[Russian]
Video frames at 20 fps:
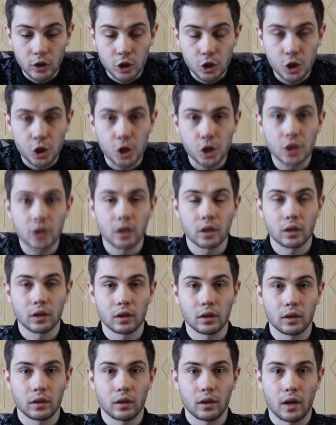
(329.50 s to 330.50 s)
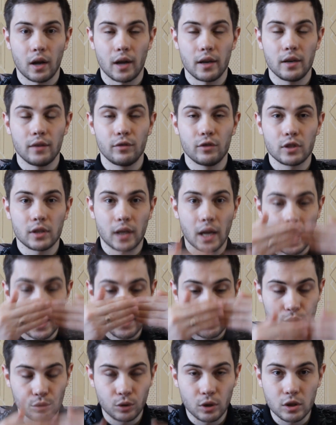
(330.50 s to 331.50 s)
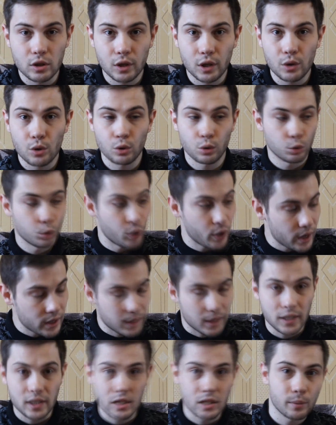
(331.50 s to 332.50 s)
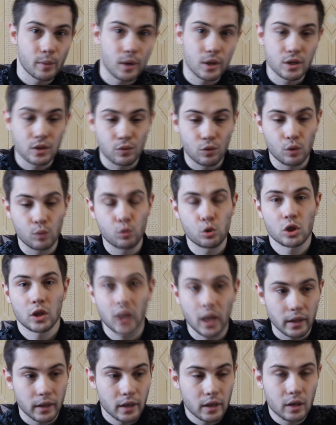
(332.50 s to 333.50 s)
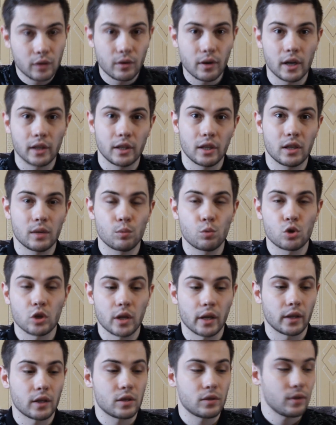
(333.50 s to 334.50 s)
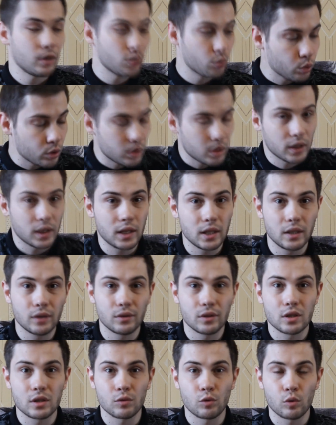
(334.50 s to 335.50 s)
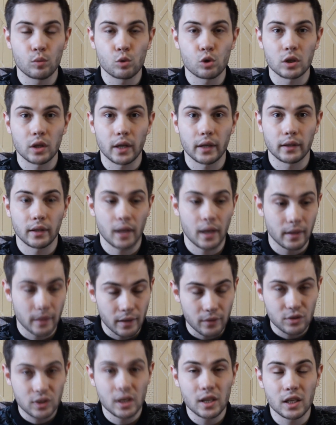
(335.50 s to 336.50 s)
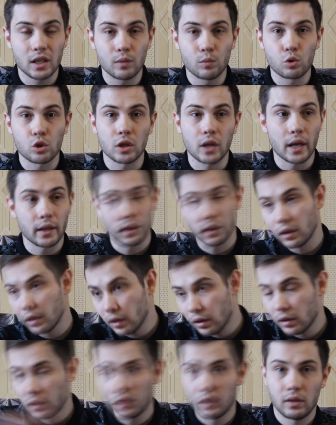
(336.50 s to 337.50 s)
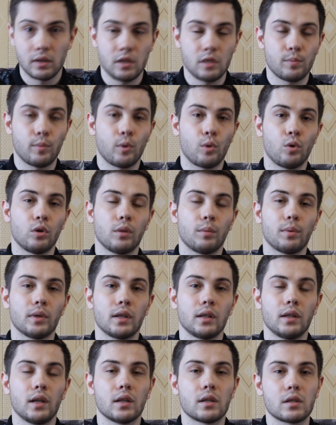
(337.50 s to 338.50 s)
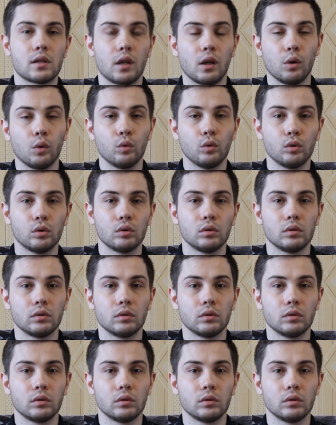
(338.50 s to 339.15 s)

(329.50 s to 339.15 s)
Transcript: жик, они выскальзывают, достает, он резко снимает свой бушлат, надевает эти бушлаты сверху, закидывает свой бушлат на, на все эти бушлаты и спокойно покидает столовую